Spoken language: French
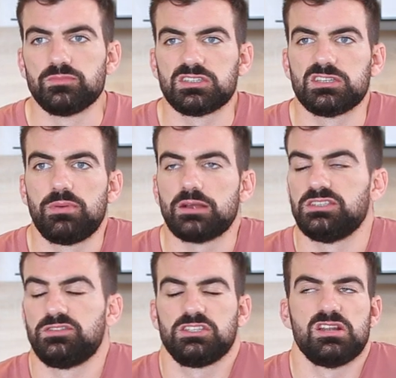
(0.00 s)
Ça sépare,
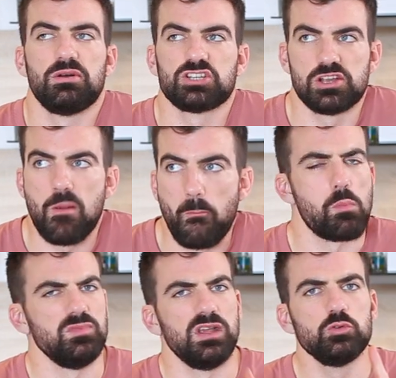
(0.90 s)
c'est facile à mâcher
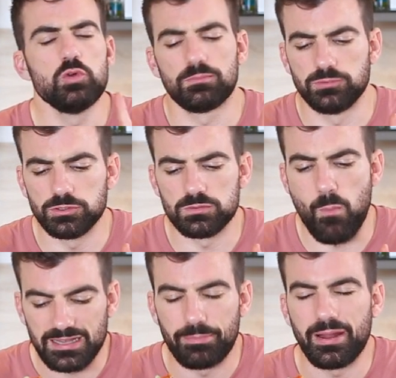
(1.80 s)
il y a un goût en plus.
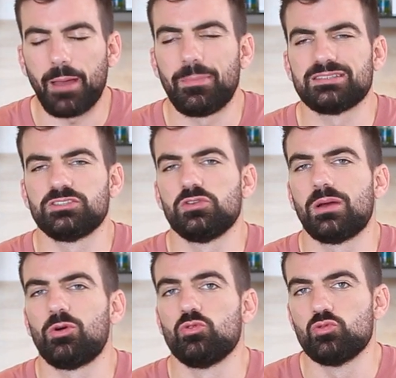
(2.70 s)
Ça n'a pas l'air
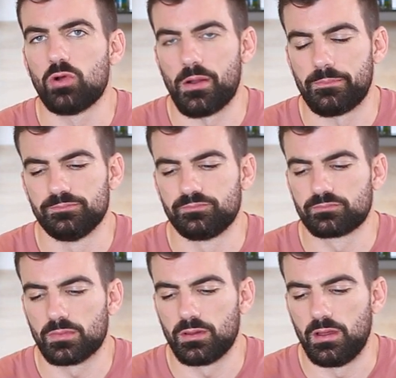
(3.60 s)
particulièrement lourd.
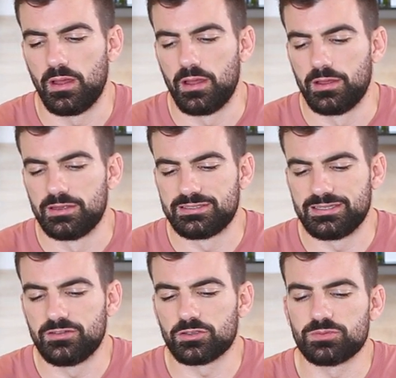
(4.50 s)

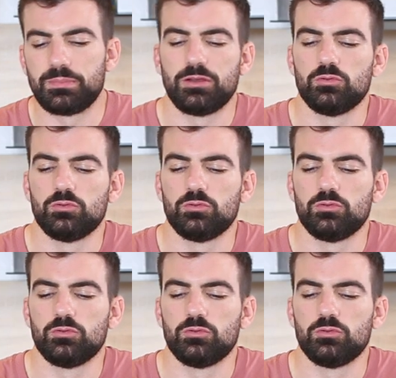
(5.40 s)
C'est dense mais pas